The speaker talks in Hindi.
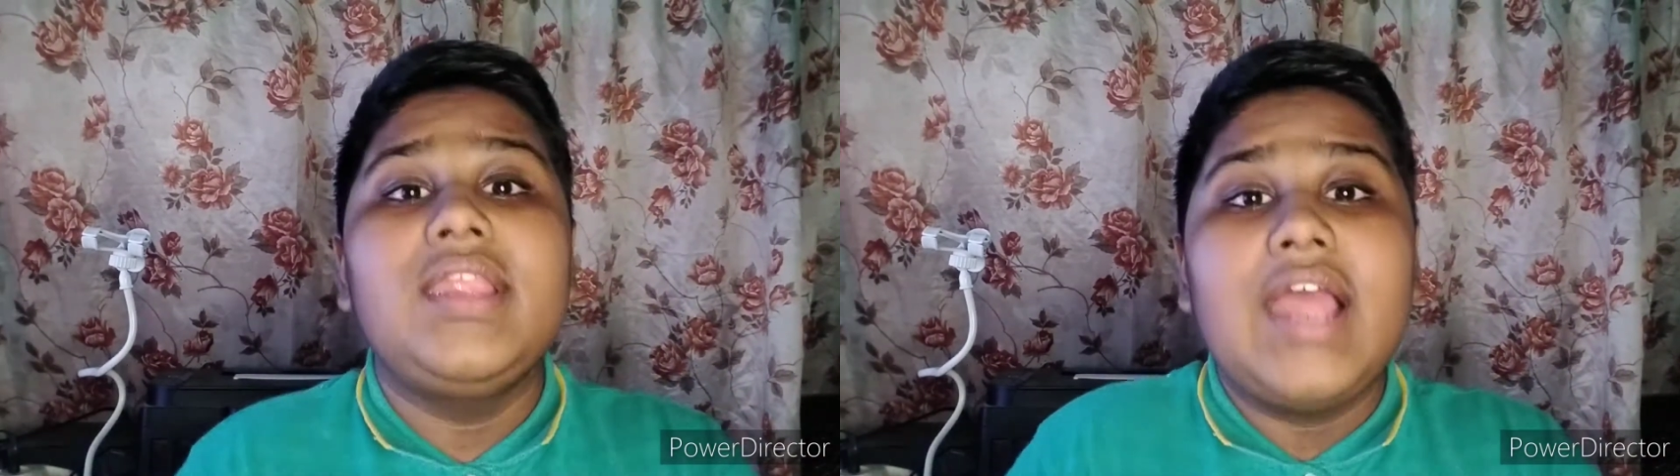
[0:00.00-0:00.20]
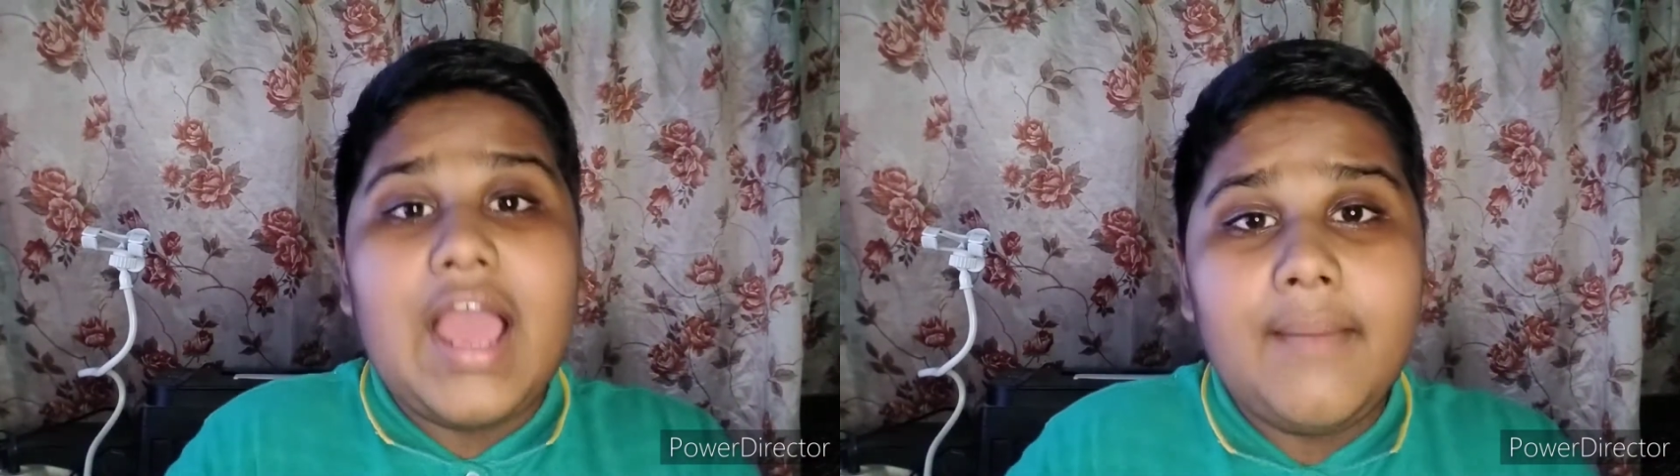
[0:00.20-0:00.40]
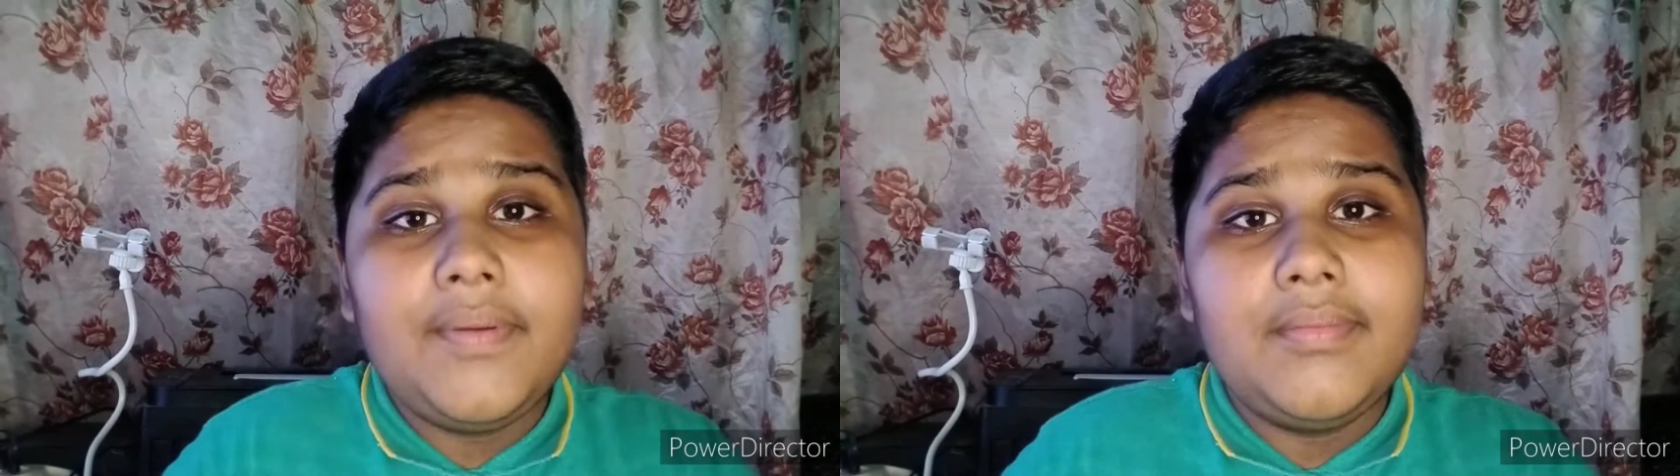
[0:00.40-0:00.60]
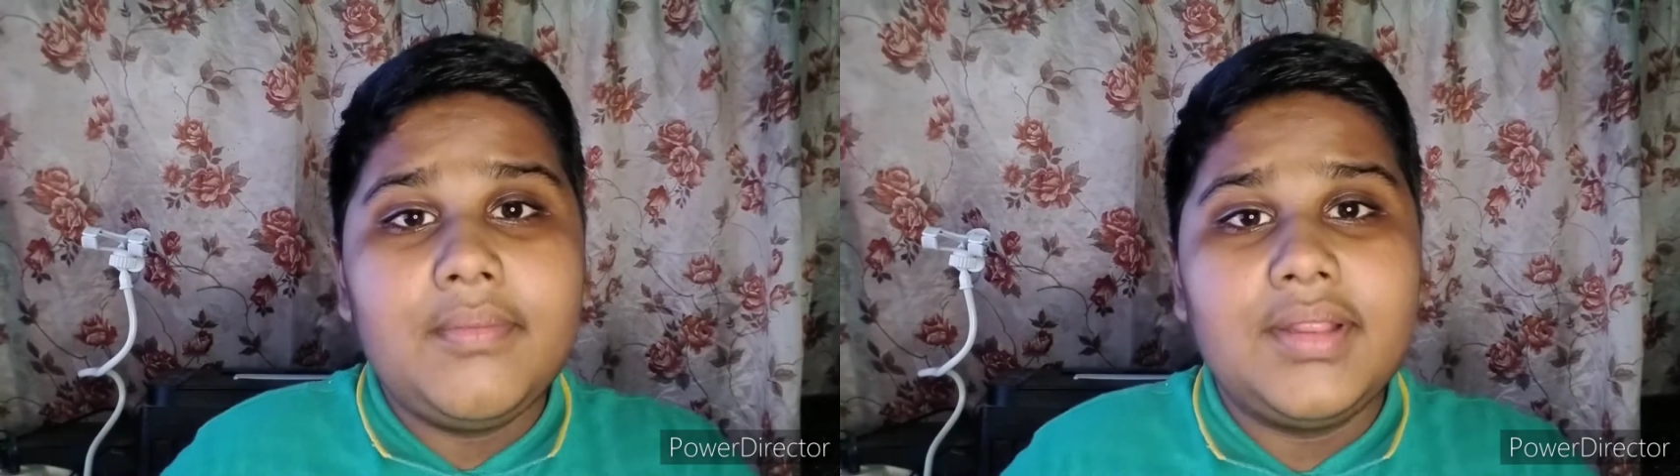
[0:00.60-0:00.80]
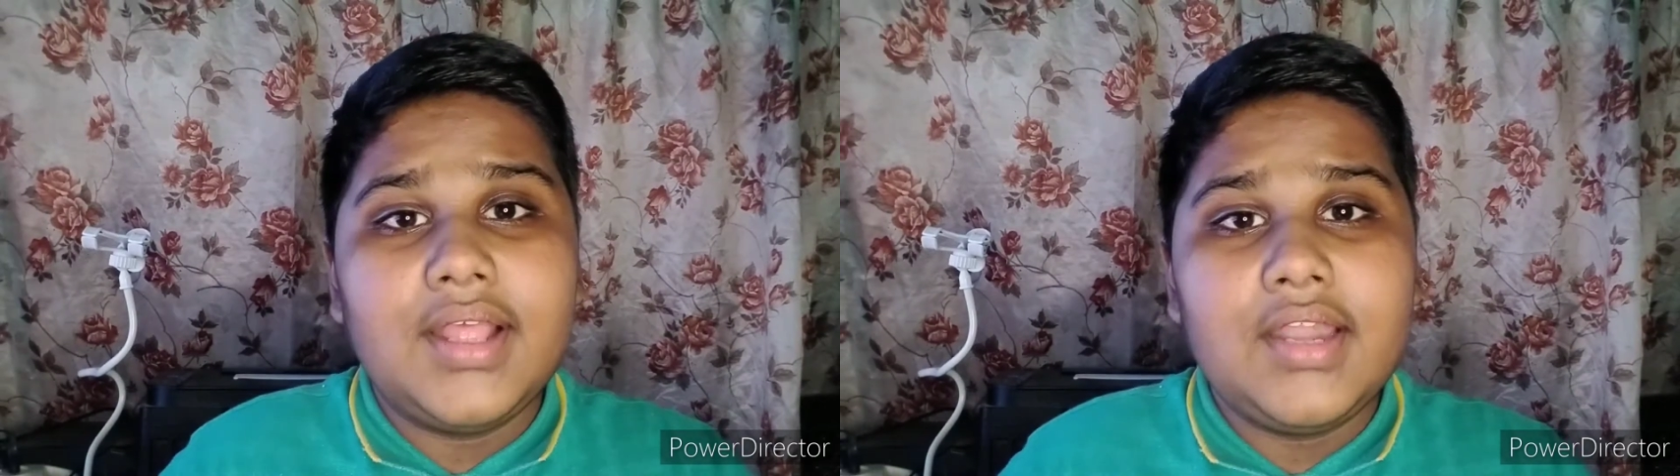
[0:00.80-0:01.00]
पर यहाँ पे
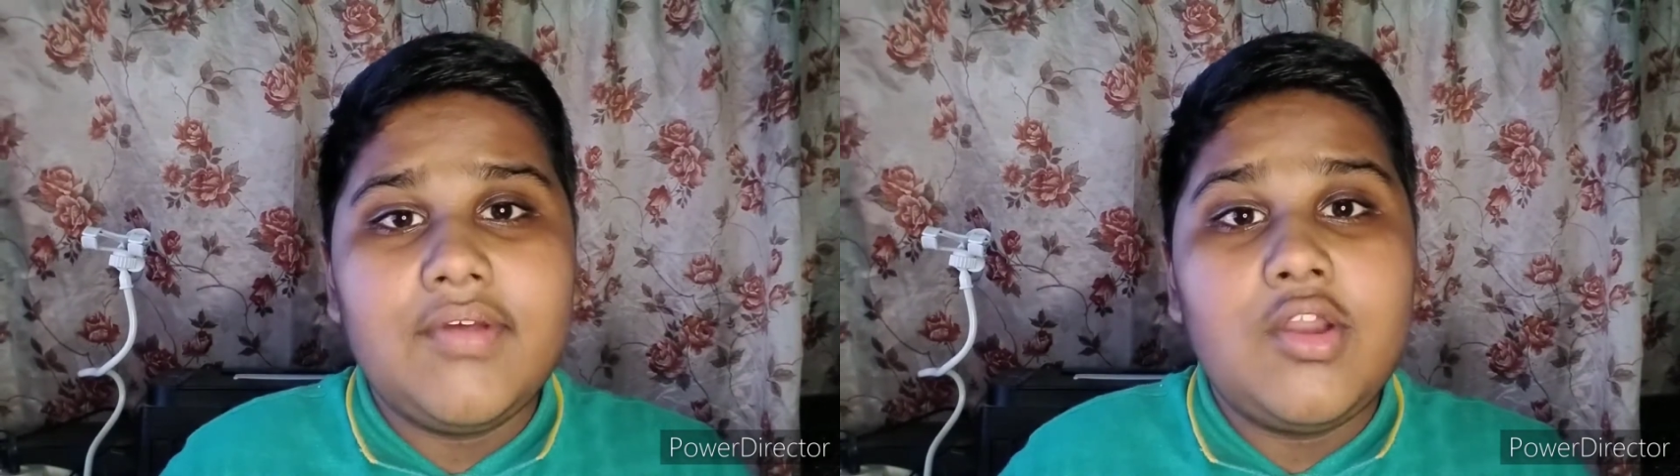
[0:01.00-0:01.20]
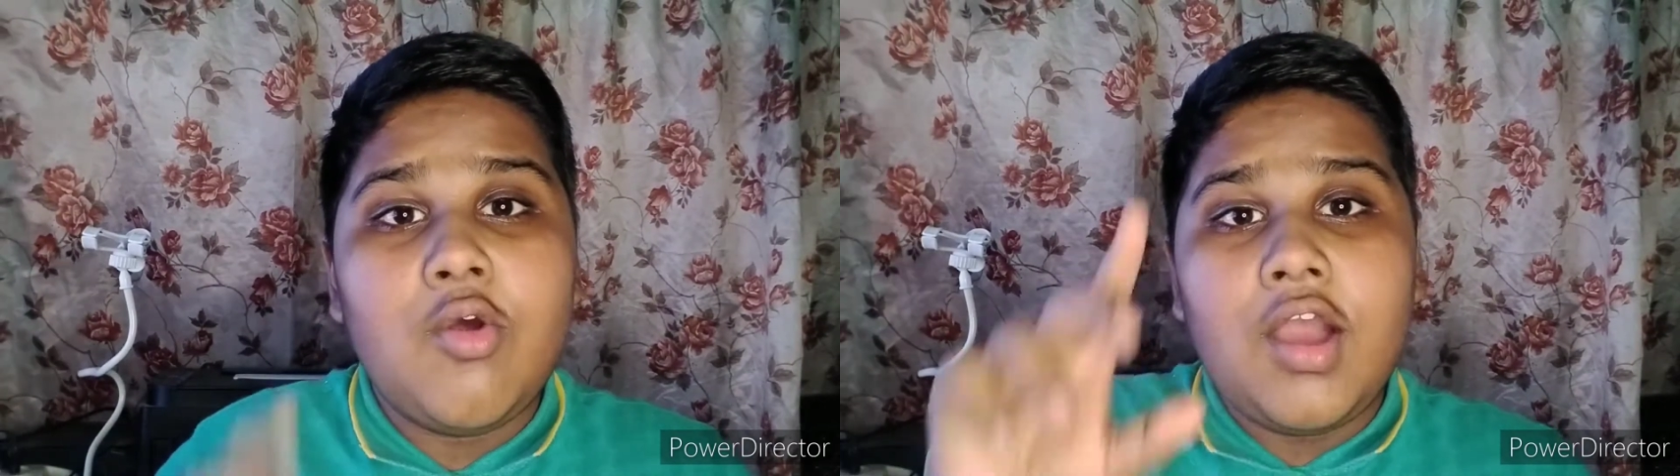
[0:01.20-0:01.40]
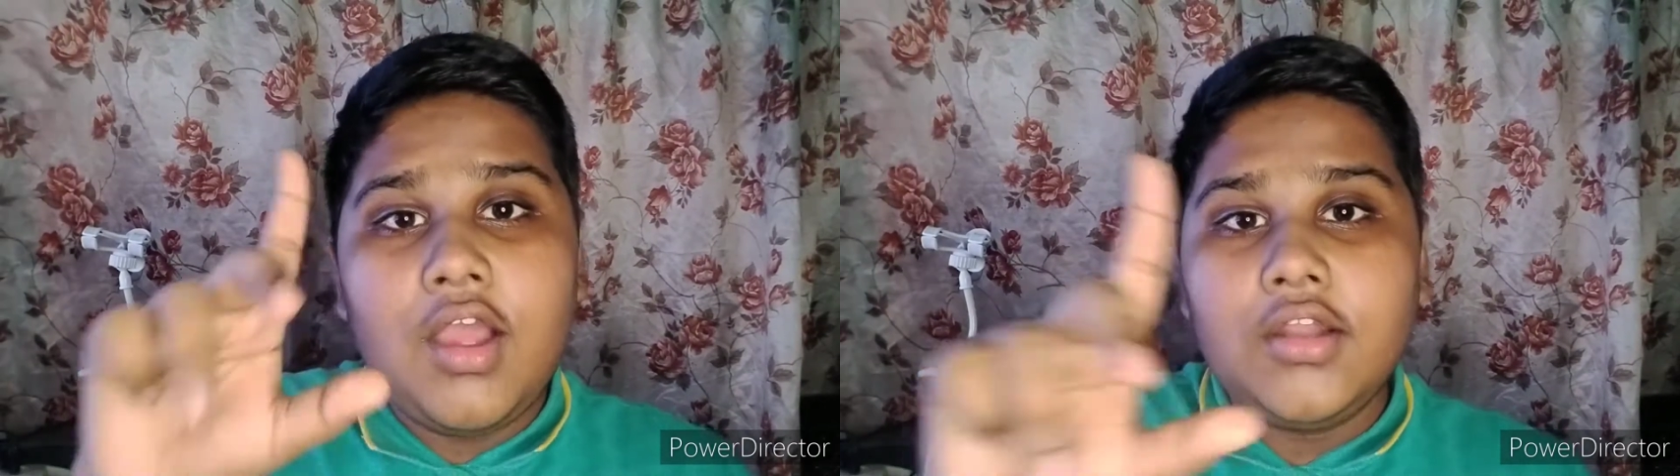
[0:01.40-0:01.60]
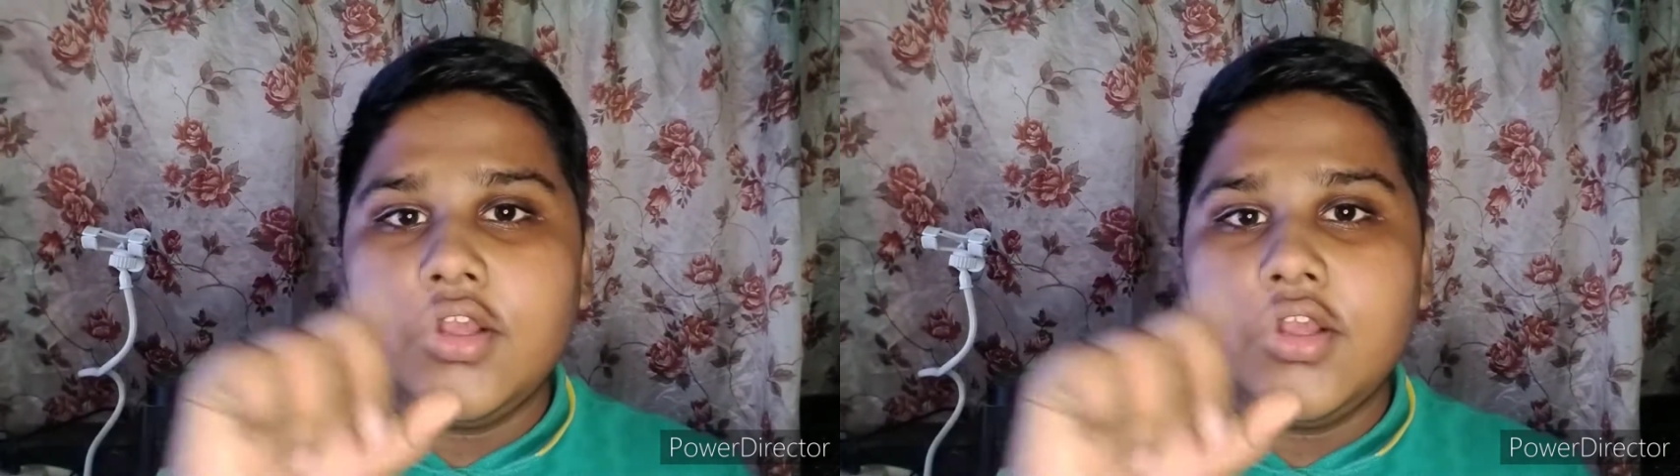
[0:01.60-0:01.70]
मैं बताने वाला हूँ